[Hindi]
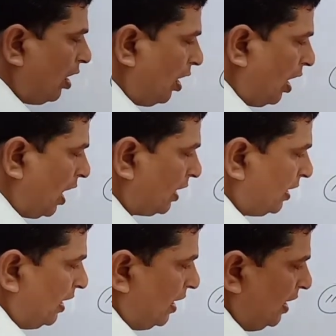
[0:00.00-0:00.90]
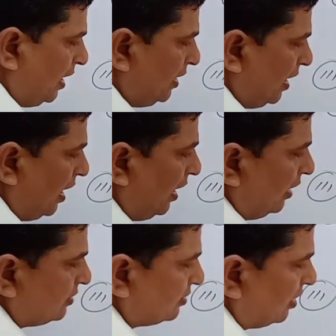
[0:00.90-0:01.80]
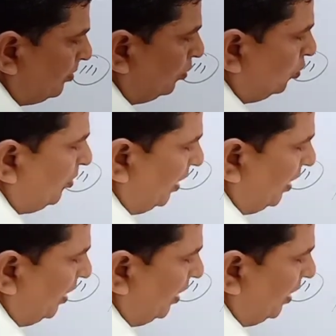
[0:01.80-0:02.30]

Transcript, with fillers: अकेले या समूह में